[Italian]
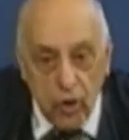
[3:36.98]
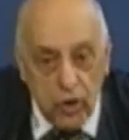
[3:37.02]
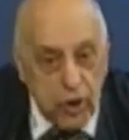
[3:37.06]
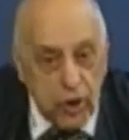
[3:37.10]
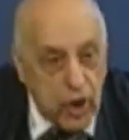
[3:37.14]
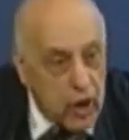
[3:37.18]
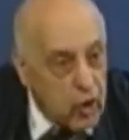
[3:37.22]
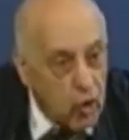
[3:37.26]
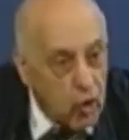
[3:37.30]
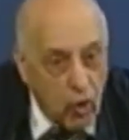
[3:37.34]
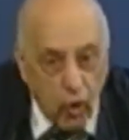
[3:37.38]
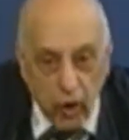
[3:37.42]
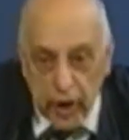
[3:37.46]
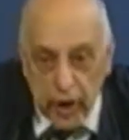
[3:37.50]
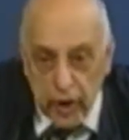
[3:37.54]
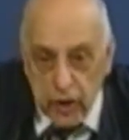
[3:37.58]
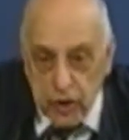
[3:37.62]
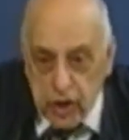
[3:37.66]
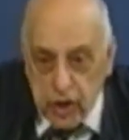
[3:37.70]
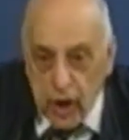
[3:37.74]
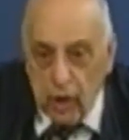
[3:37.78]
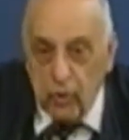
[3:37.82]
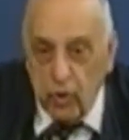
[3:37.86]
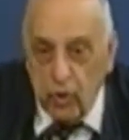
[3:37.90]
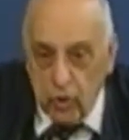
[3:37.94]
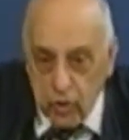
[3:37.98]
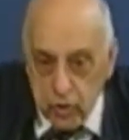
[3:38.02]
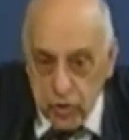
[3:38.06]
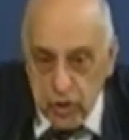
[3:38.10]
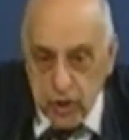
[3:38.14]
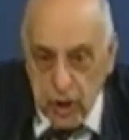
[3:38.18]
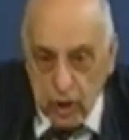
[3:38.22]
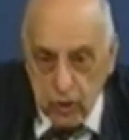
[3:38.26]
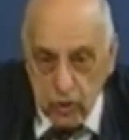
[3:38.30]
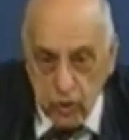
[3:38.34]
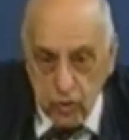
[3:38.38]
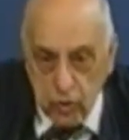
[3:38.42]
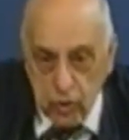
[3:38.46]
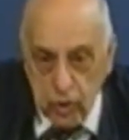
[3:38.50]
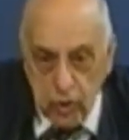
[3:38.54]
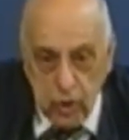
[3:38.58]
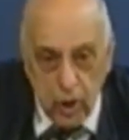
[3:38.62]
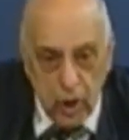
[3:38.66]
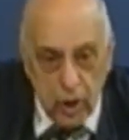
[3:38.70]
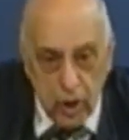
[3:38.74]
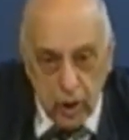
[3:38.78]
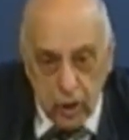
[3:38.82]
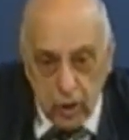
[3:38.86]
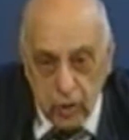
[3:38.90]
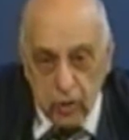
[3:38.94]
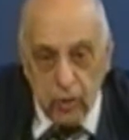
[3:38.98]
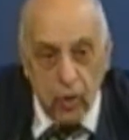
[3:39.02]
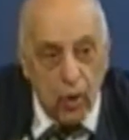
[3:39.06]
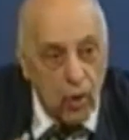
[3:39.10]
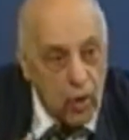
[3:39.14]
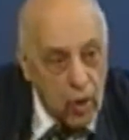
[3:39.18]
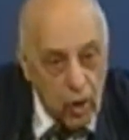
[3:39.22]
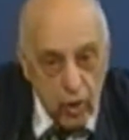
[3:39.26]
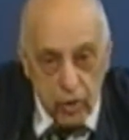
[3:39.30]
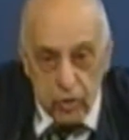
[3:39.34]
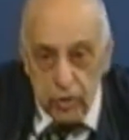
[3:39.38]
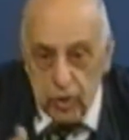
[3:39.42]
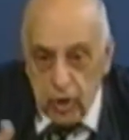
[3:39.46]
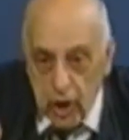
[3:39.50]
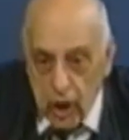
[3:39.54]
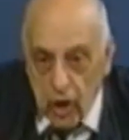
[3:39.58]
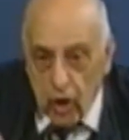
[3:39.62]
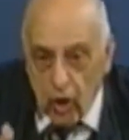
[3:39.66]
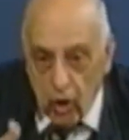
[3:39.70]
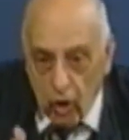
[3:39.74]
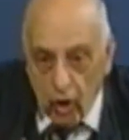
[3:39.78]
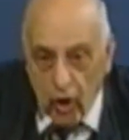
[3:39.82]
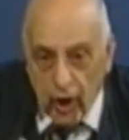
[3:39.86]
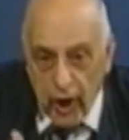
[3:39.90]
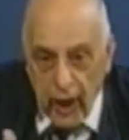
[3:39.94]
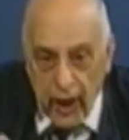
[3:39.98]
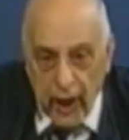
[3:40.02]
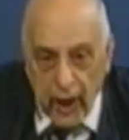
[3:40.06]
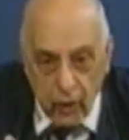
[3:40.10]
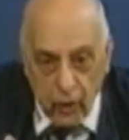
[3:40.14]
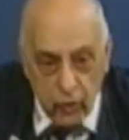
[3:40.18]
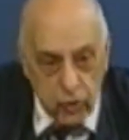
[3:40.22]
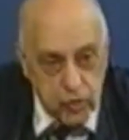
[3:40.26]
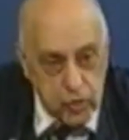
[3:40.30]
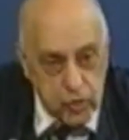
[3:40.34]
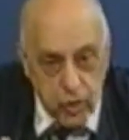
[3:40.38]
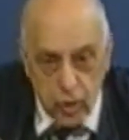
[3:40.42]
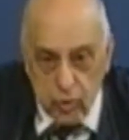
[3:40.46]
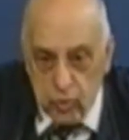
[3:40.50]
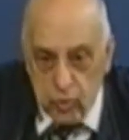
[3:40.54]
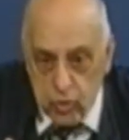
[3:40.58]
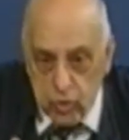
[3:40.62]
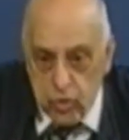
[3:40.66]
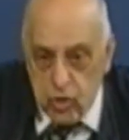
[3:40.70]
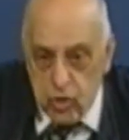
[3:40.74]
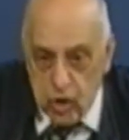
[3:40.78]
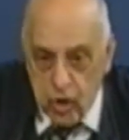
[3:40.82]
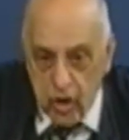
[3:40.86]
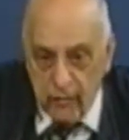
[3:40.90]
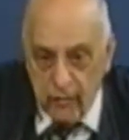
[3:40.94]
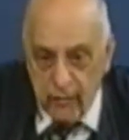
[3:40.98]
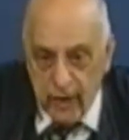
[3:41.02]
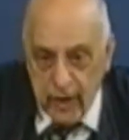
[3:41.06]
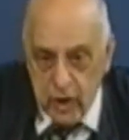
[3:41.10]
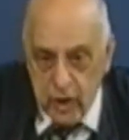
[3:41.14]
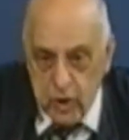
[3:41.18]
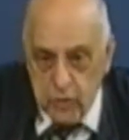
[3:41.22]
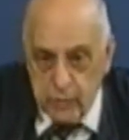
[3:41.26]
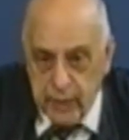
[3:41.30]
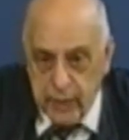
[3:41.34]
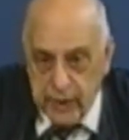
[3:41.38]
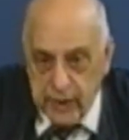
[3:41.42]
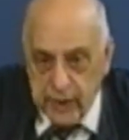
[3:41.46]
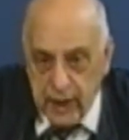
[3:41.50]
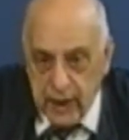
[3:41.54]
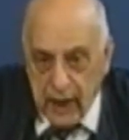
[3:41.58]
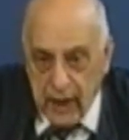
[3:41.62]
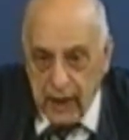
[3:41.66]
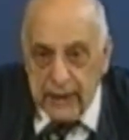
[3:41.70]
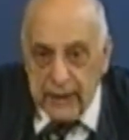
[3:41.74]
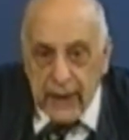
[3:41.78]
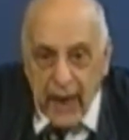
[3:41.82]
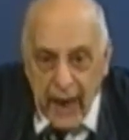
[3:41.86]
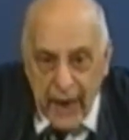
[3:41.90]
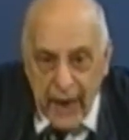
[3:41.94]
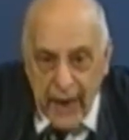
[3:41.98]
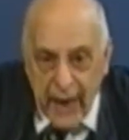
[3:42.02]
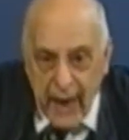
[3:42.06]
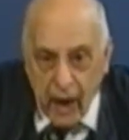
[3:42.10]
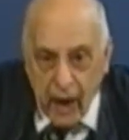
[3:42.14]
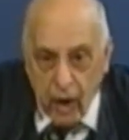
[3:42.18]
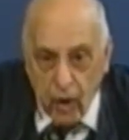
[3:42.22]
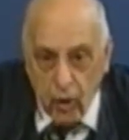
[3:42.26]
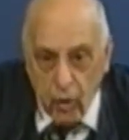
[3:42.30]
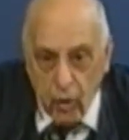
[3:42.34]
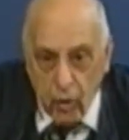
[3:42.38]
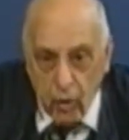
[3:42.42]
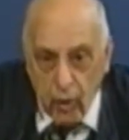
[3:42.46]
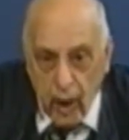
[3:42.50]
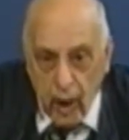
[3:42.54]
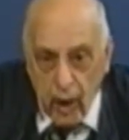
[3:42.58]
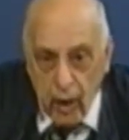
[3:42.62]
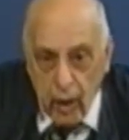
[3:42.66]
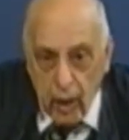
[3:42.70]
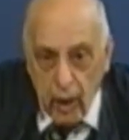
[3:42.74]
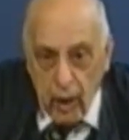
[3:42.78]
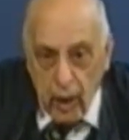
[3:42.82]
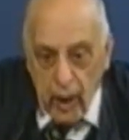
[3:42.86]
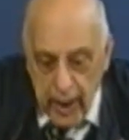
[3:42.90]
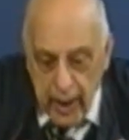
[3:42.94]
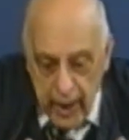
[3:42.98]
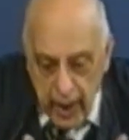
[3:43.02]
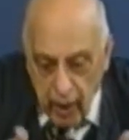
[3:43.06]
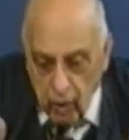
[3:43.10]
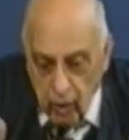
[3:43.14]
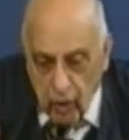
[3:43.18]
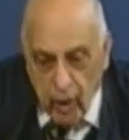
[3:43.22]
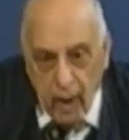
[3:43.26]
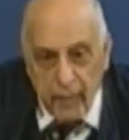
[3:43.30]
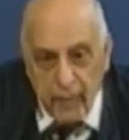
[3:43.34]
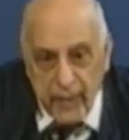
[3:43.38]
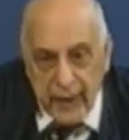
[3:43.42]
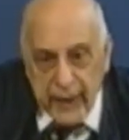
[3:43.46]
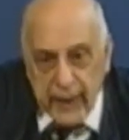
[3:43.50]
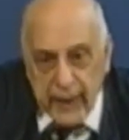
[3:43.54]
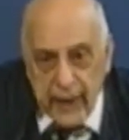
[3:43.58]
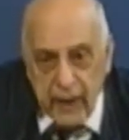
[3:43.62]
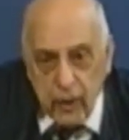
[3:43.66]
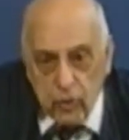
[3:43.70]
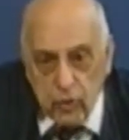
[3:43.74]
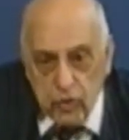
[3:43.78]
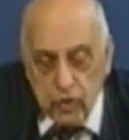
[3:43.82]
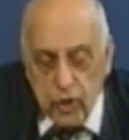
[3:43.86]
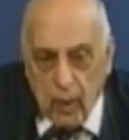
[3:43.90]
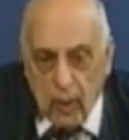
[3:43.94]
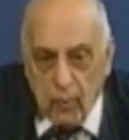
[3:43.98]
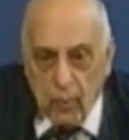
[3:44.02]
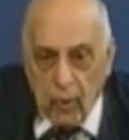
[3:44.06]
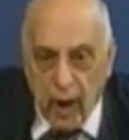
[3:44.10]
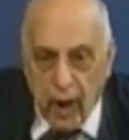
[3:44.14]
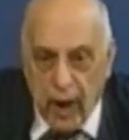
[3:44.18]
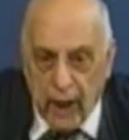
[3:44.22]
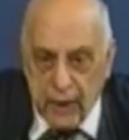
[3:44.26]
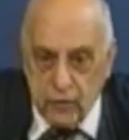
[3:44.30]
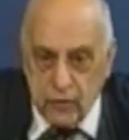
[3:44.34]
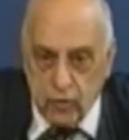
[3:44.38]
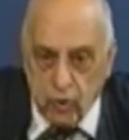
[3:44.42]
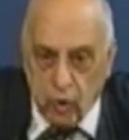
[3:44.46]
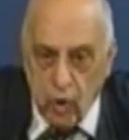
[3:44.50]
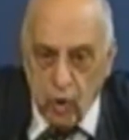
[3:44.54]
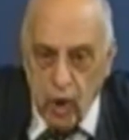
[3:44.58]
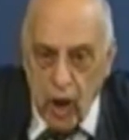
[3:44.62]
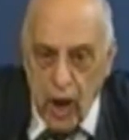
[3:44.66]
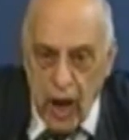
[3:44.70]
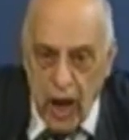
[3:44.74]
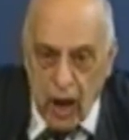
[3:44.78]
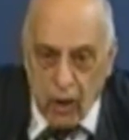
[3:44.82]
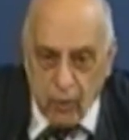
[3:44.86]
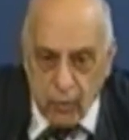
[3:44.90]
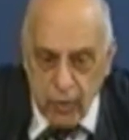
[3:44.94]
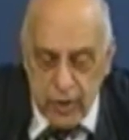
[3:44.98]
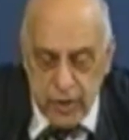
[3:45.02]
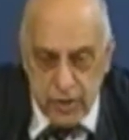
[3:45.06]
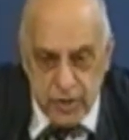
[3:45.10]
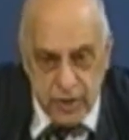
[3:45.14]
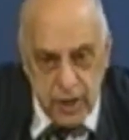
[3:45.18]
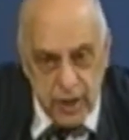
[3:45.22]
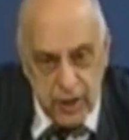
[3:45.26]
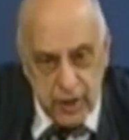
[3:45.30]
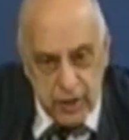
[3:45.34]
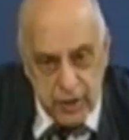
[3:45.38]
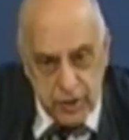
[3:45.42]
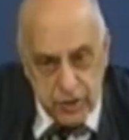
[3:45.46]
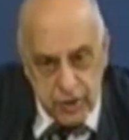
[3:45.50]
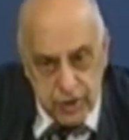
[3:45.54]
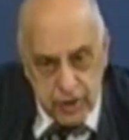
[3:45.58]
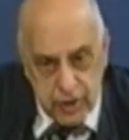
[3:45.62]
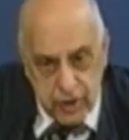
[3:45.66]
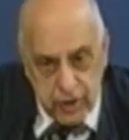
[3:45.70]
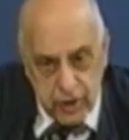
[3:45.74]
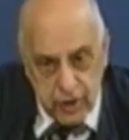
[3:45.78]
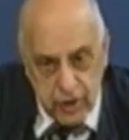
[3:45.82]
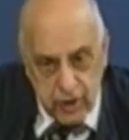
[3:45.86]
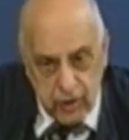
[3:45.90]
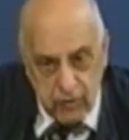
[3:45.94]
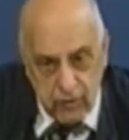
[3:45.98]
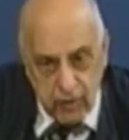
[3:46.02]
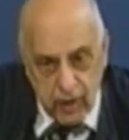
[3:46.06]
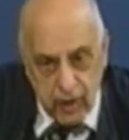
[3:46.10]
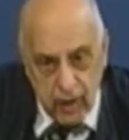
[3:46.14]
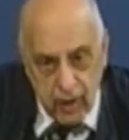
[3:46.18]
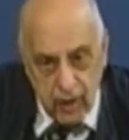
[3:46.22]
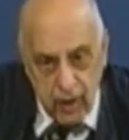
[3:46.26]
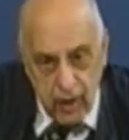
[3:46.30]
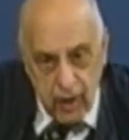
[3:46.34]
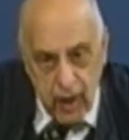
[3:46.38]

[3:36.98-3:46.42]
dicono che c'è uno Stato di diritto, dicono che la Costituzione va rispettata e allora, e allora perché non diamo atto a questa iniziativa?